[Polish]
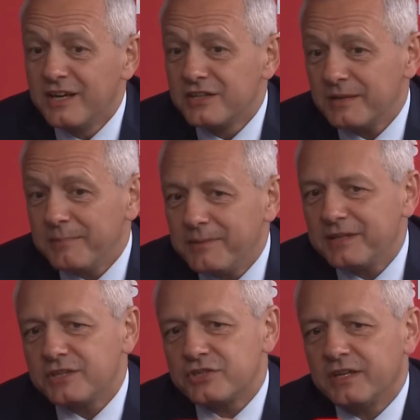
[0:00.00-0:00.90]
Trzeba
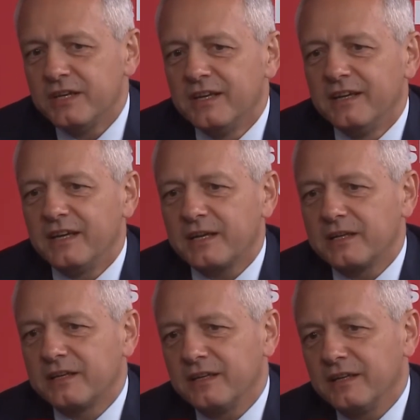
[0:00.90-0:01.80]
pamiętać, że jak
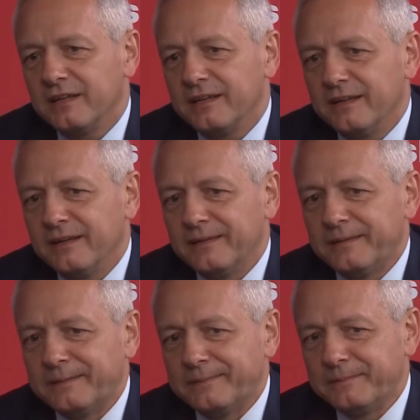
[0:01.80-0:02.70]
e,
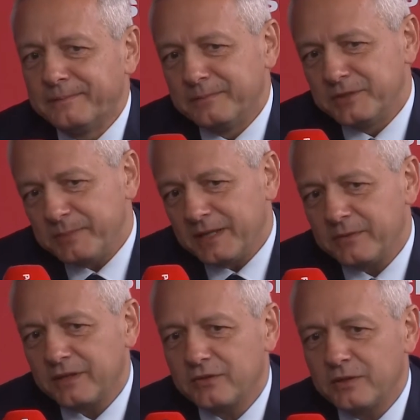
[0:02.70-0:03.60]
my z panem
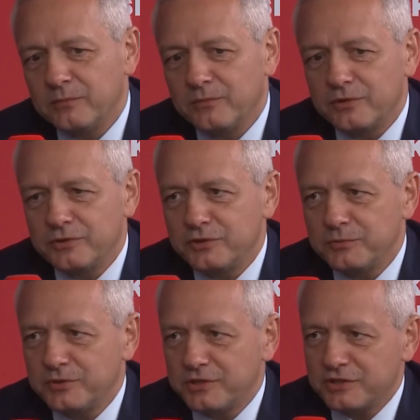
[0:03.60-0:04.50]
redaktorem
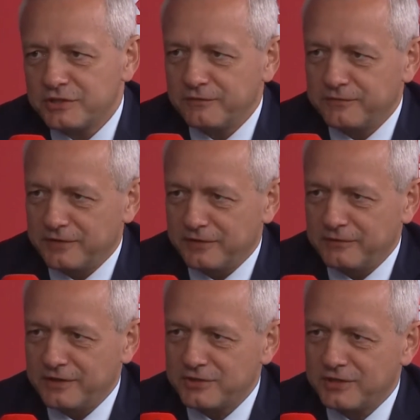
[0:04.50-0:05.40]
urodziliśmy się jeszcze w, w
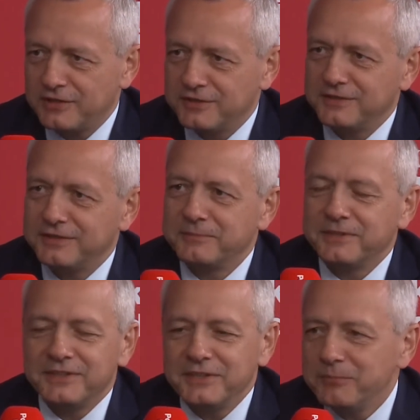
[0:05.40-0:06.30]
erze, kiedy
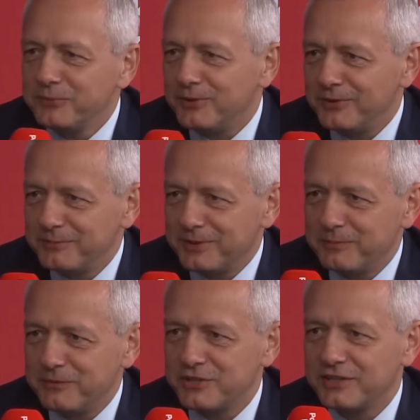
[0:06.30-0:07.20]
e, nie było
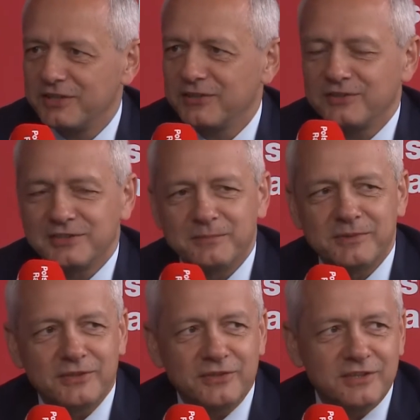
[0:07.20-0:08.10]
powszechnego,
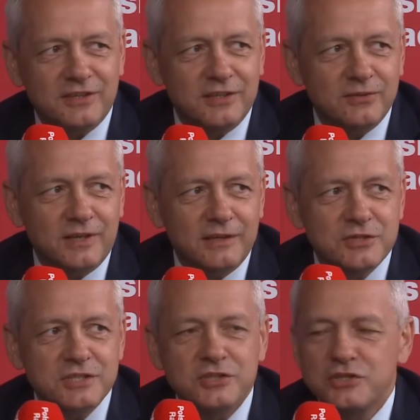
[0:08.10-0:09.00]
dostępnego internetu, ale
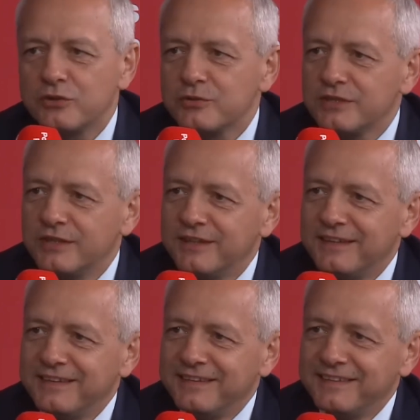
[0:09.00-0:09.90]
wszyscy Bardzo ci, którzy... dziękuję
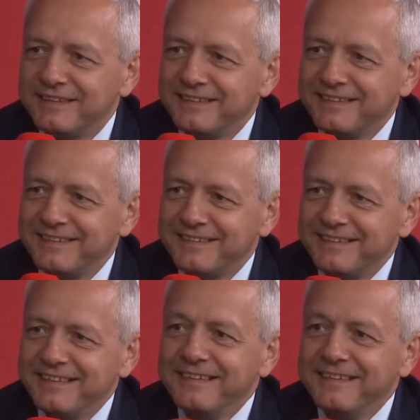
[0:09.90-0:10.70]
panie ministrze za przypomnienie.